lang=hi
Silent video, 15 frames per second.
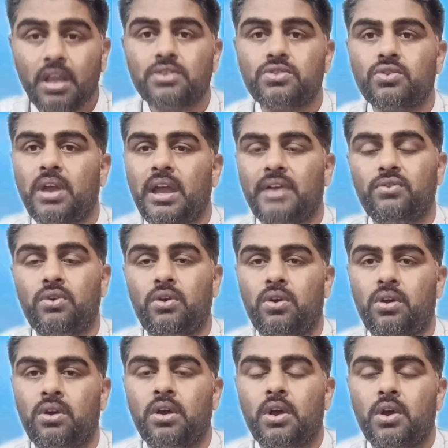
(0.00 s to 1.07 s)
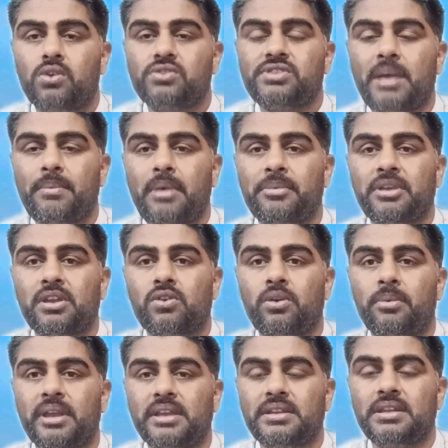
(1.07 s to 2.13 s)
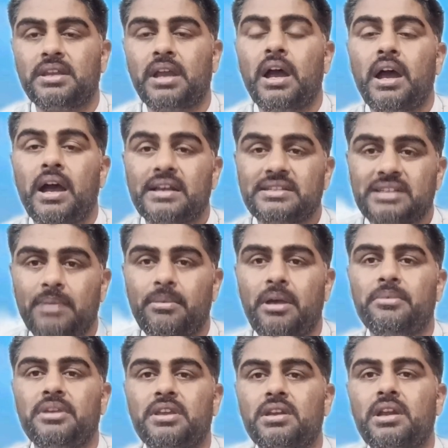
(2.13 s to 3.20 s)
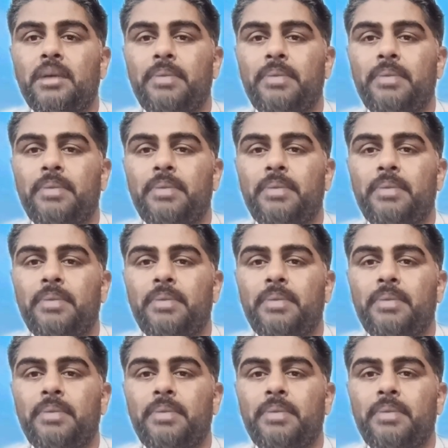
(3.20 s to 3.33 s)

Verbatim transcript: जो है वो उसामा मीर को भेज दिया असामा मीर का